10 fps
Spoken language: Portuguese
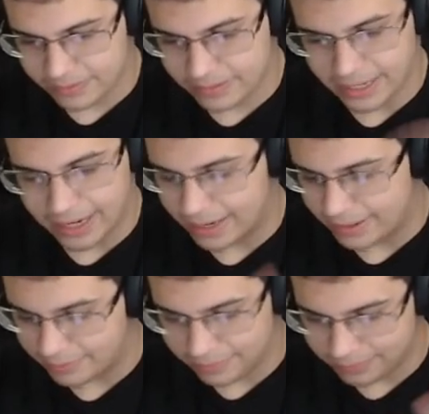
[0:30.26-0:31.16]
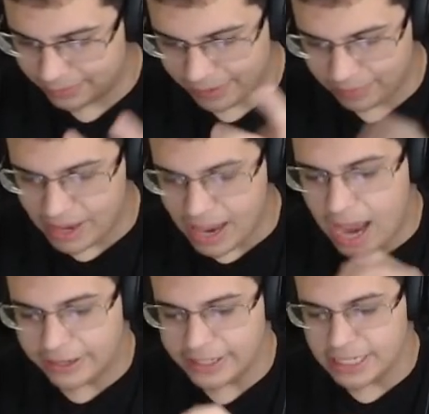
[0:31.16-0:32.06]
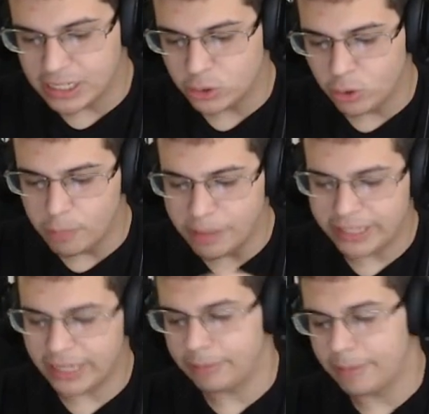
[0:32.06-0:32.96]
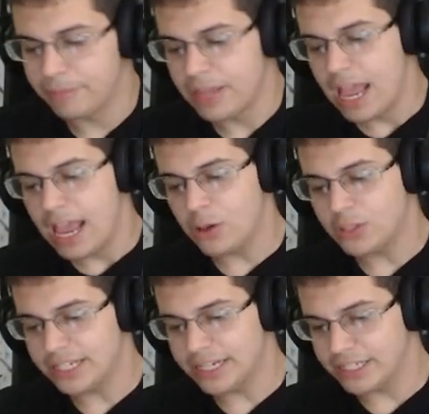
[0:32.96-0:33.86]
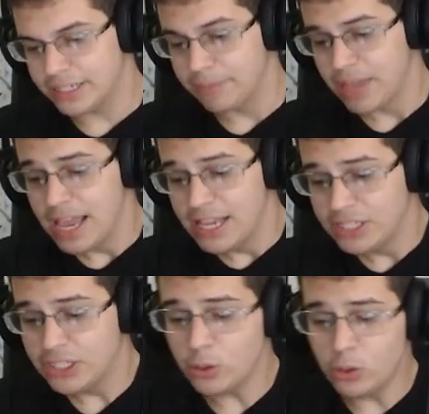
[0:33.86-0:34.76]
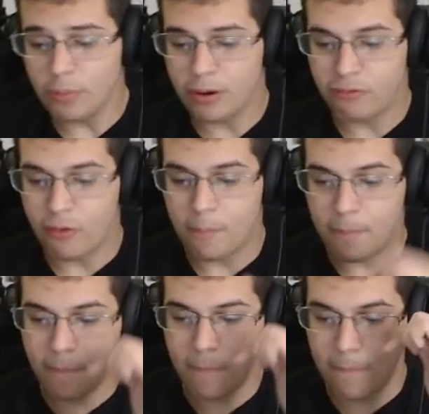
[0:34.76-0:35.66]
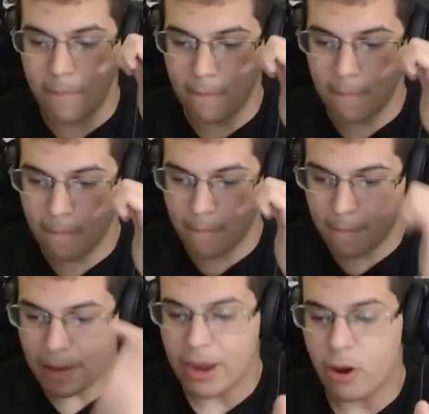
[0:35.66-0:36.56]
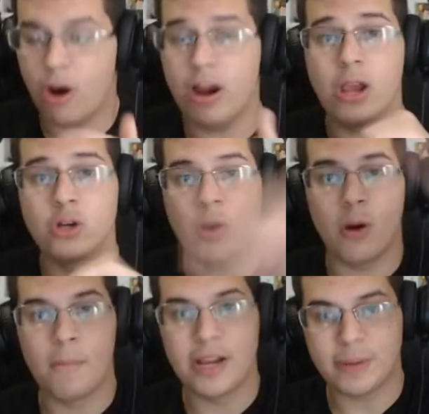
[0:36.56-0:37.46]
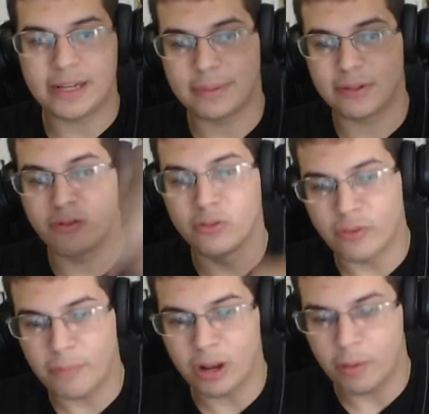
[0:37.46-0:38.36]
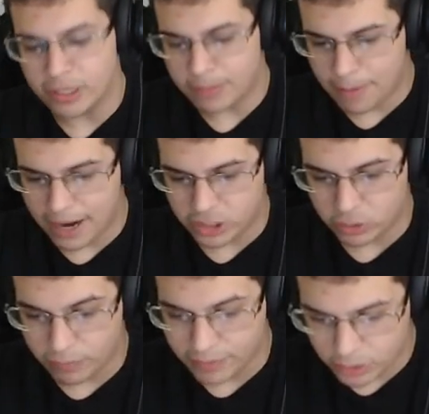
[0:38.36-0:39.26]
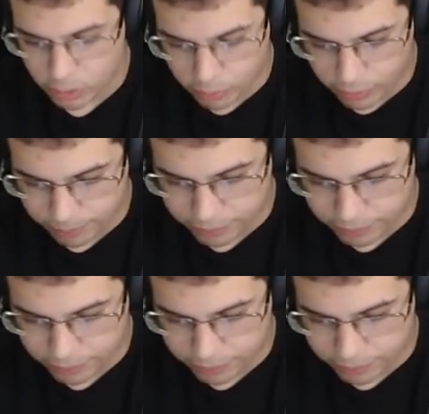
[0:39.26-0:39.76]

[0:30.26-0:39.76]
É. Aqui, selecionou o minigame. É o seguinte: se o número for maior, eu, eu mexo pra cima. Se o número for menor, eu mexo pra baixo. Vamos ver se sou bom.